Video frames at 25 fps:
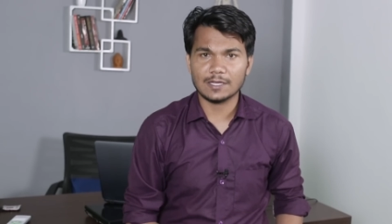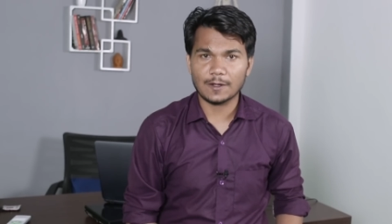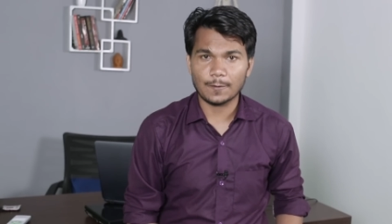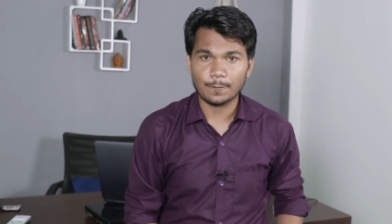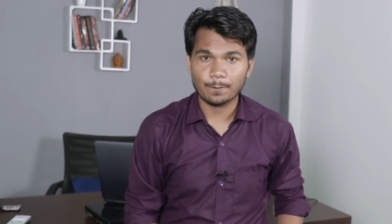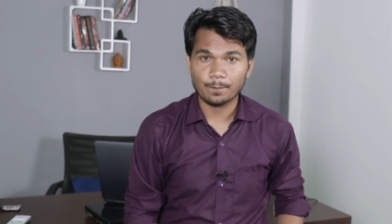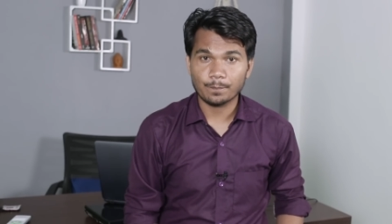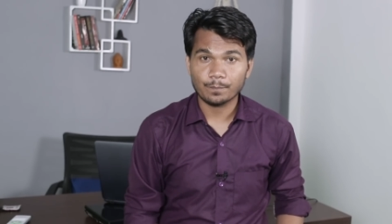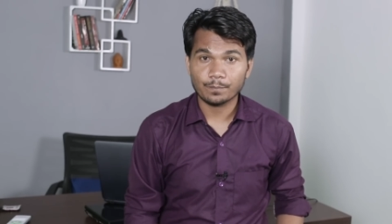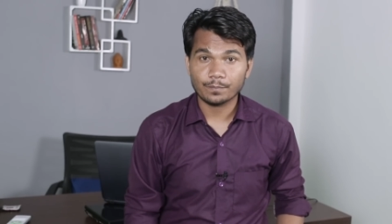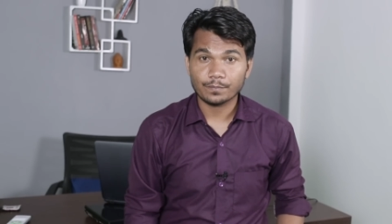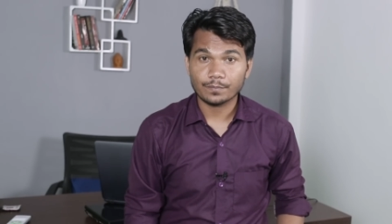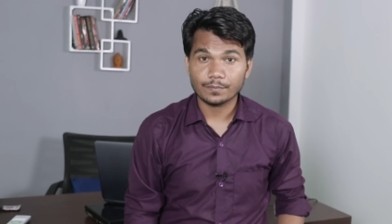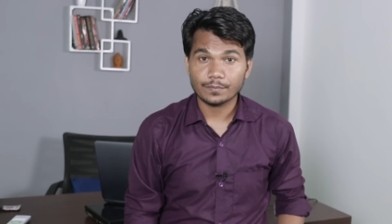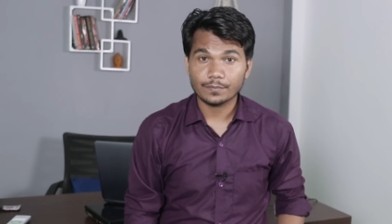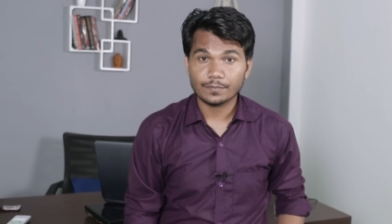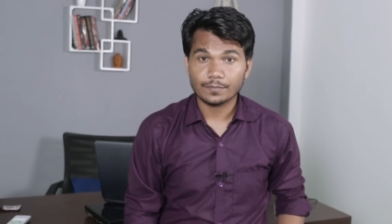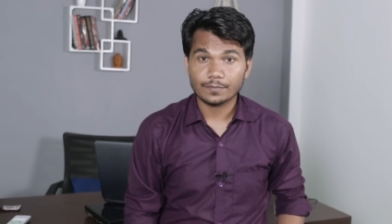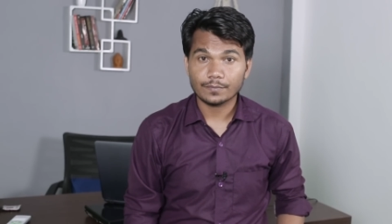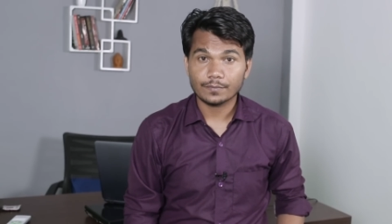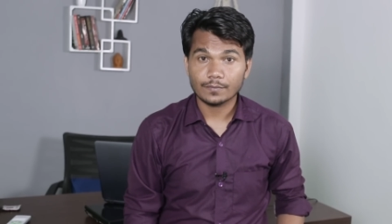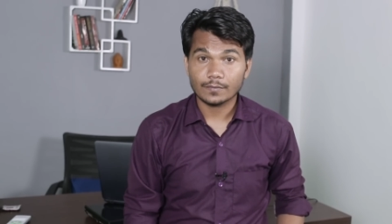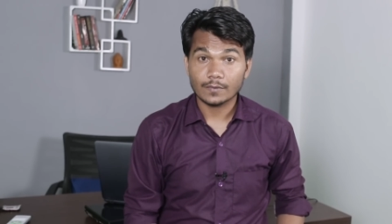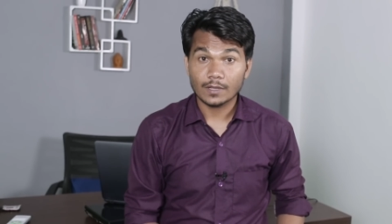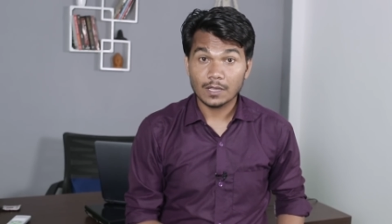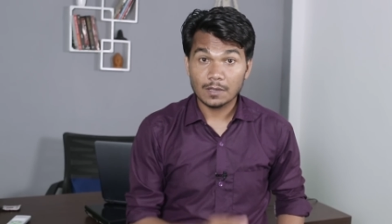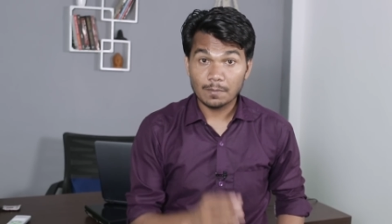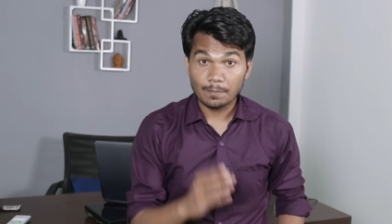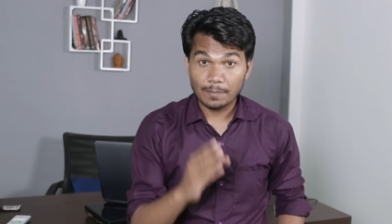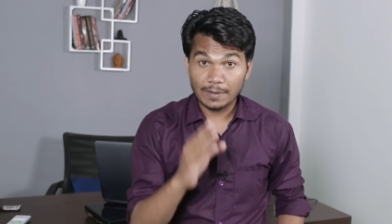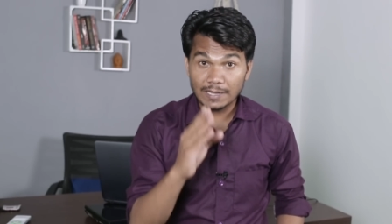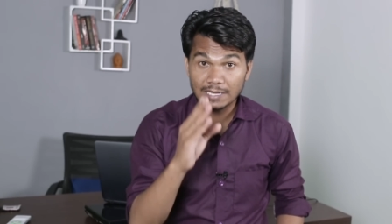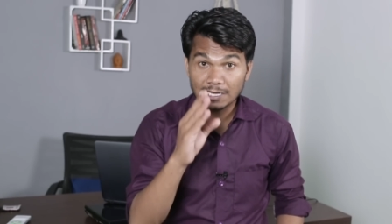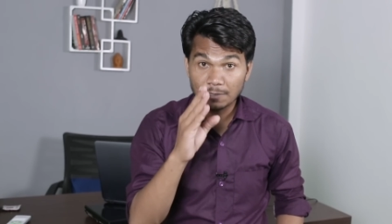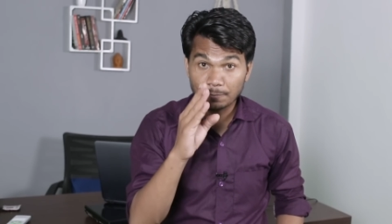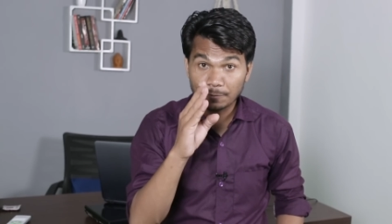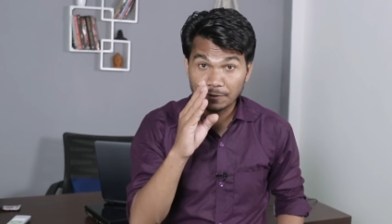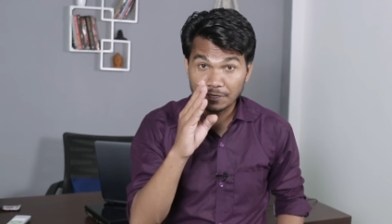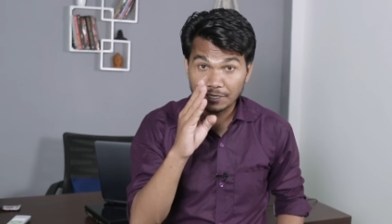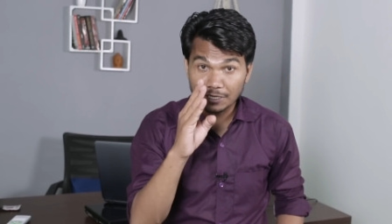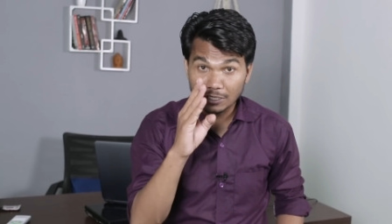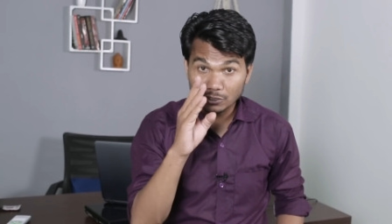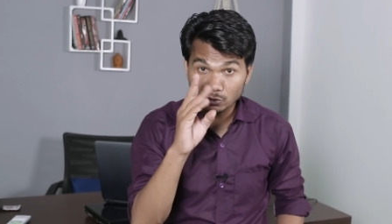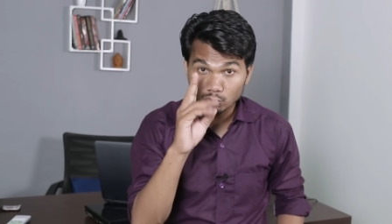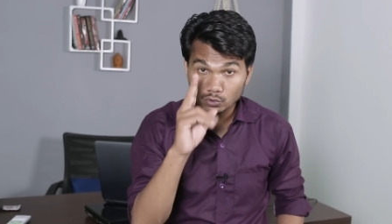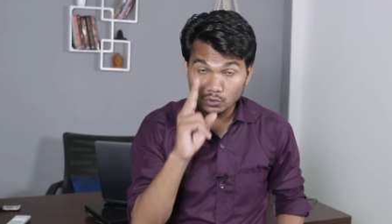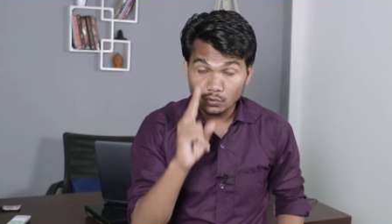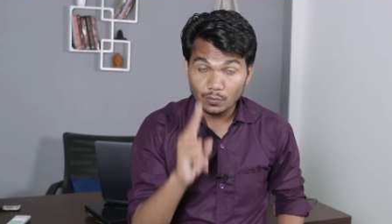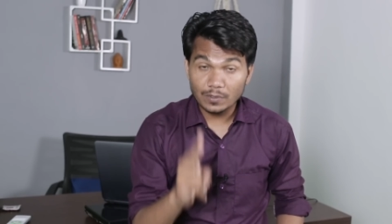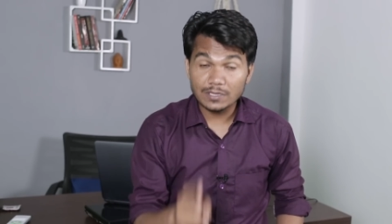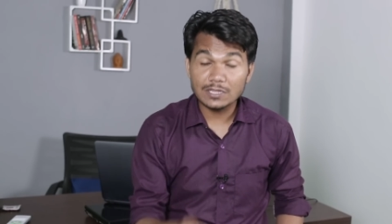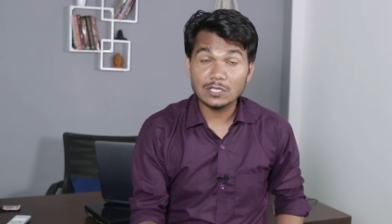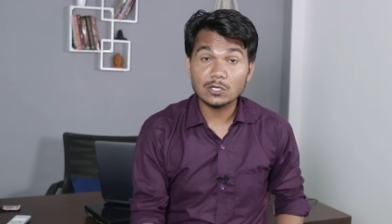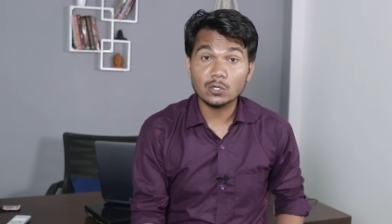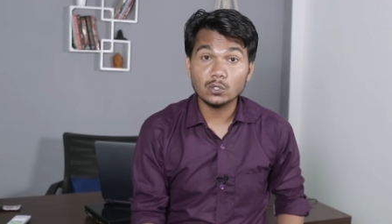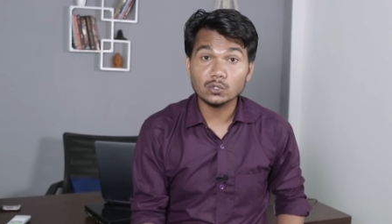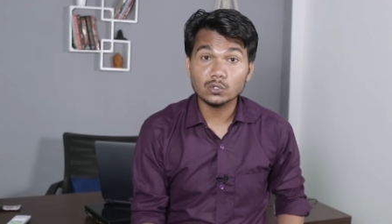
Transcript: था पहले प्रियंका चतुर्वेदी